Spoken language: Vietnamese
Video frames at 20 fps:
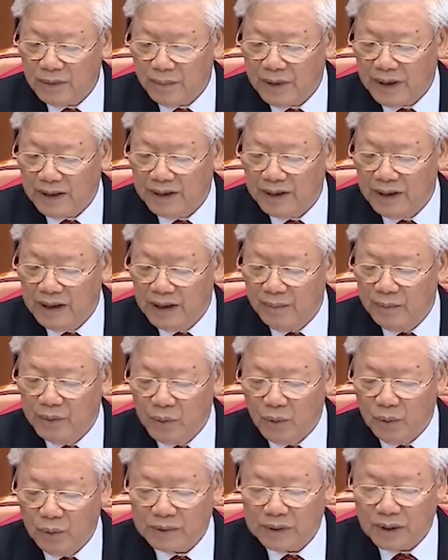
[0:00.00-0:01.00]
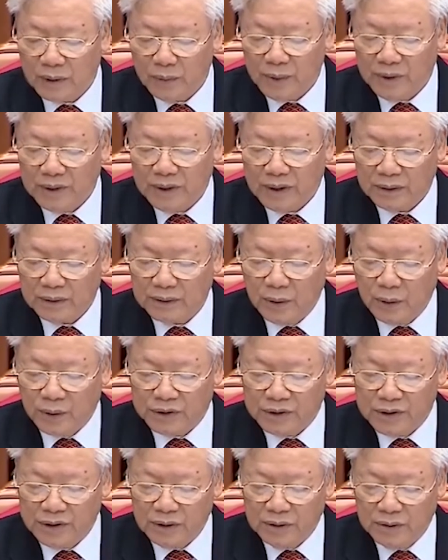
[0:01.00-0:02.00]
mẫu chấp hành nghiêm túc các nguyên tắc
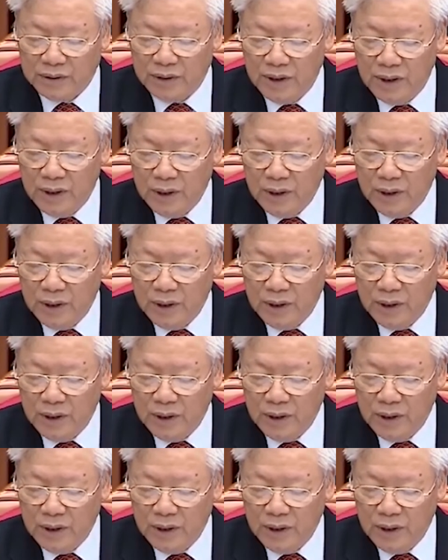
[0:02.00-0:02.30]
tổ chức